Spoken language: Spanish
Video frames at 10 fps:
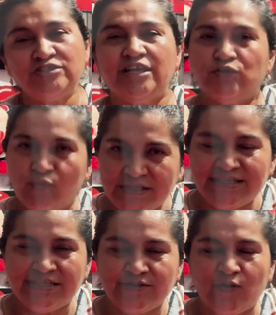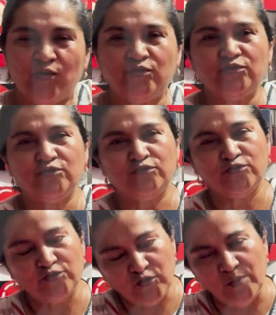de dulces
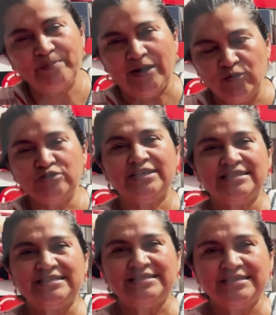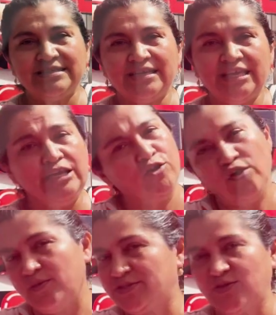con, peluches y globos